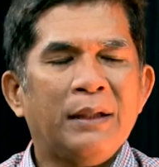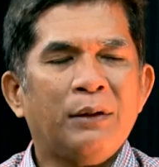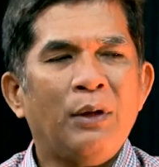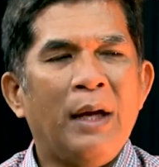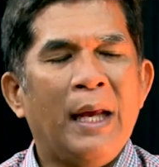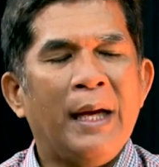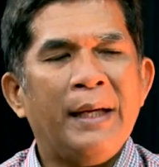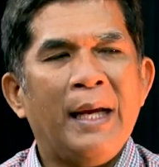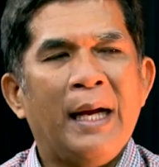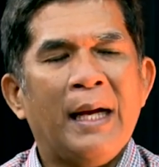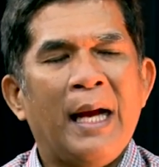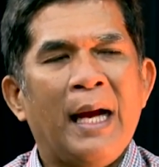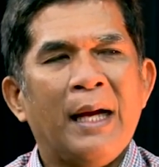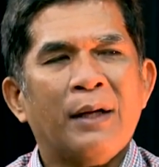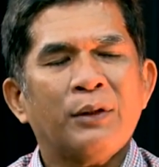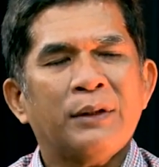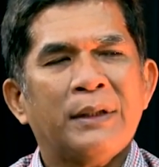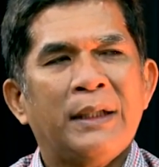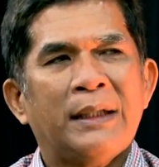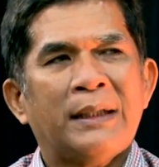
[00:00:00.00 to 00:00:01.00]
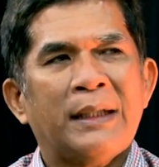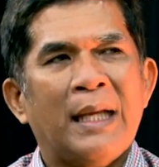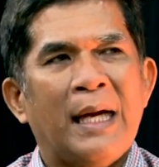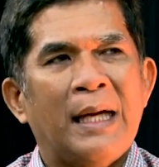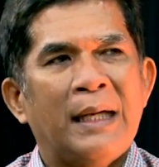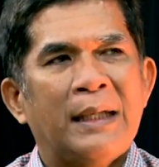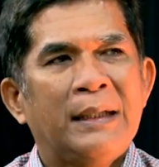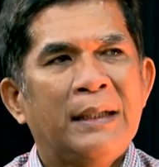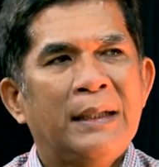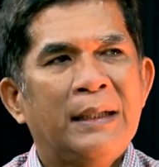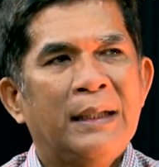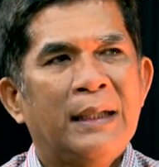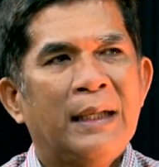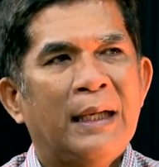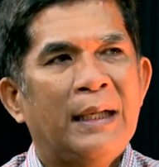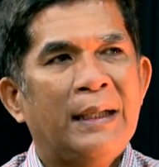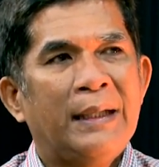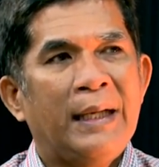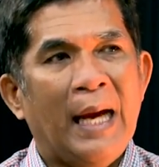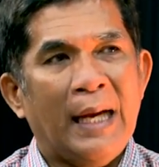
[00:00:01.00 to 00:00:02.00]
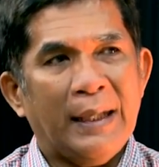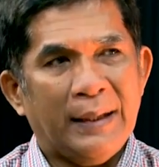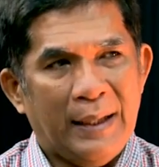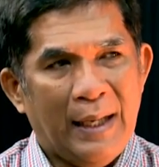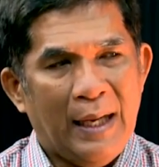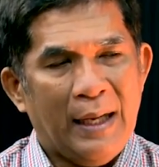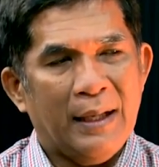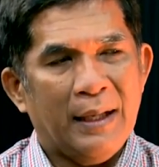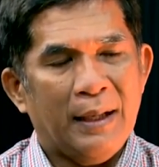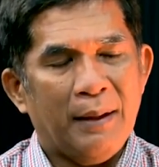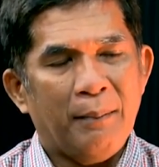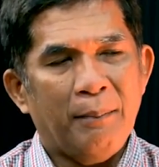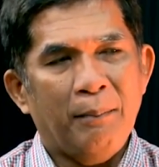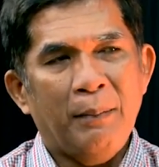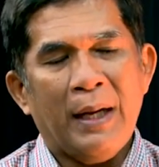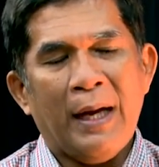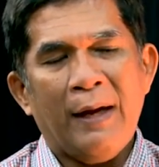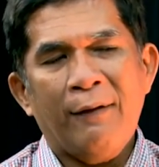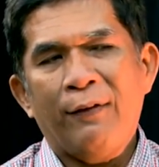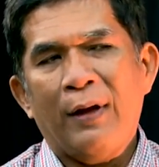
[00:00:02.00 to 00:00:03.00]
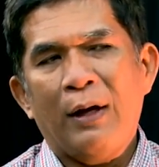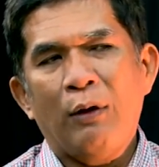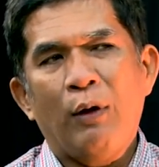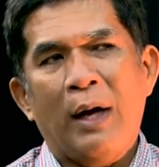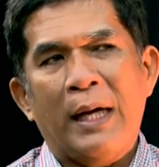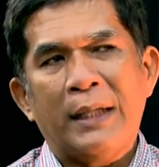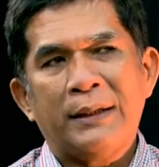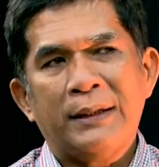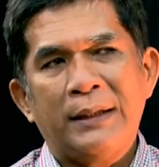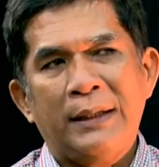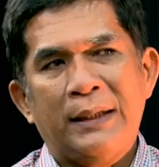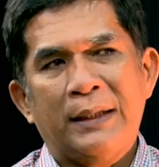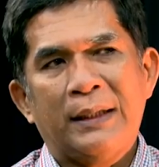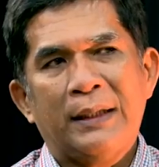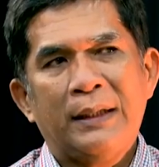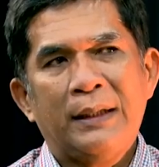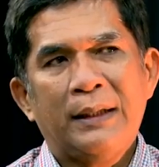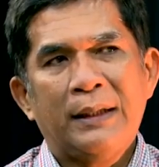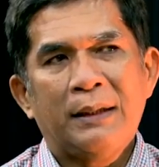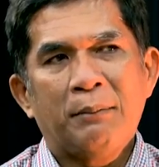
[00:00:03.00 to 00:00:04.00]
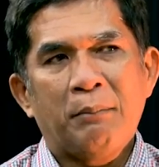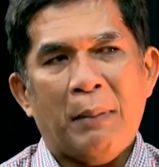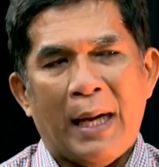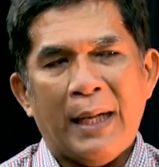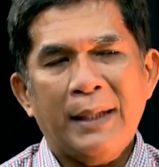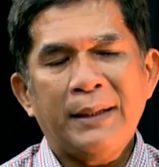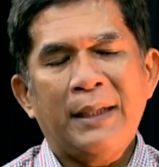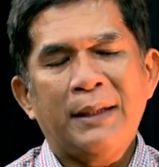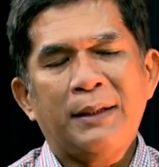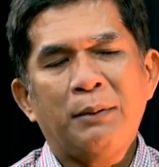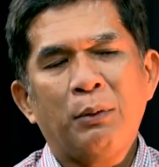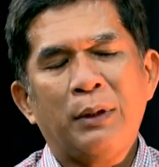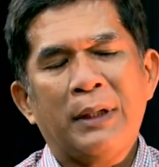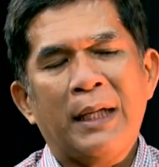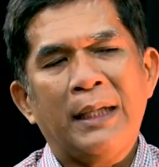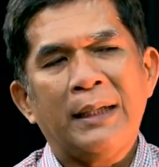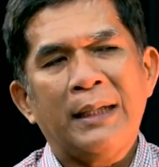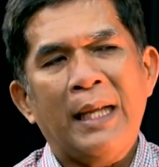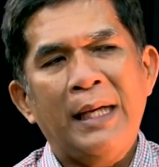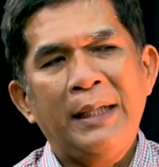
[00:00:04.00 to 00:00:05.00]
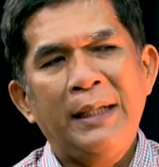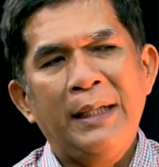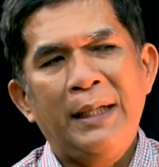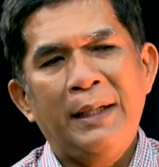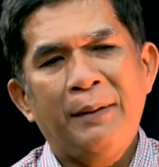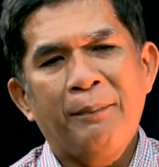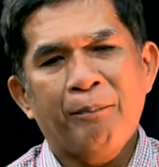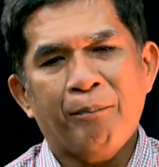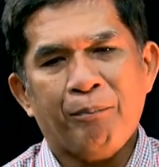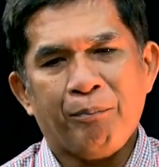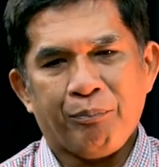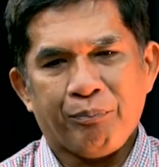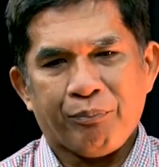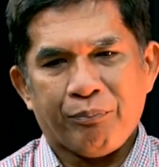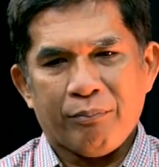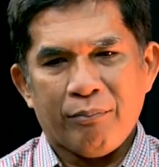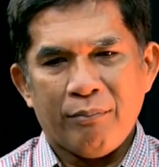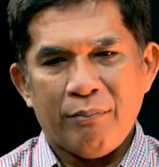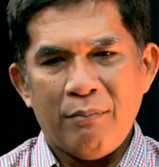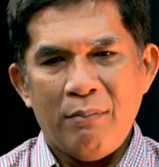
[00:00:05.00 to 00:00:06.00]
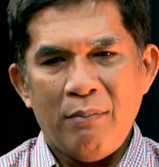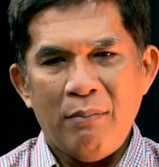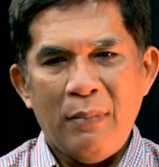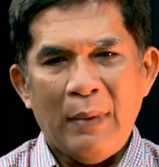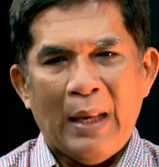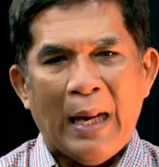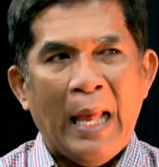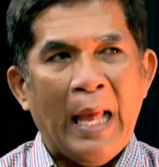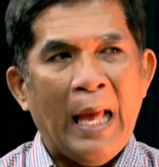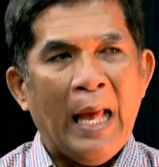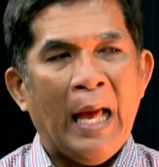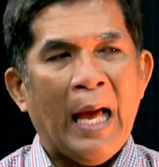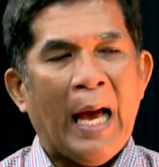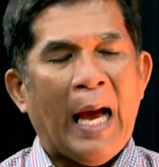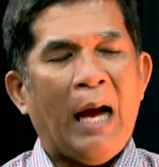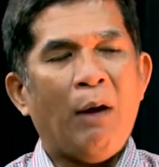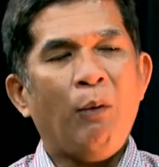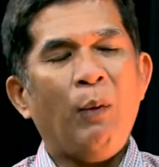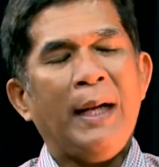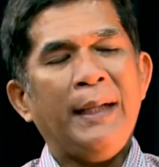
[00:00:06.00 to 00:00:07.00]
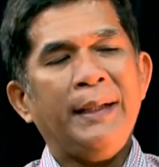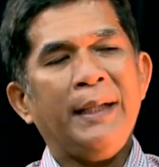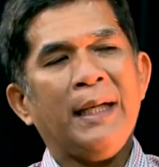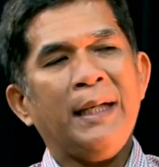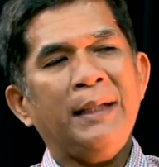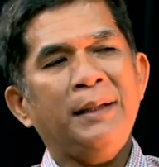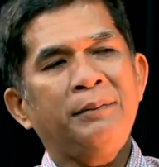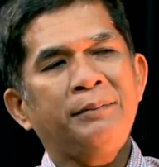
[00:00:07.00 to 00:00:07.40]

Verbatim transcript: itulah yang harus kita lihat ya mengevaluasi maka saya sebutkan tadi awalnya kan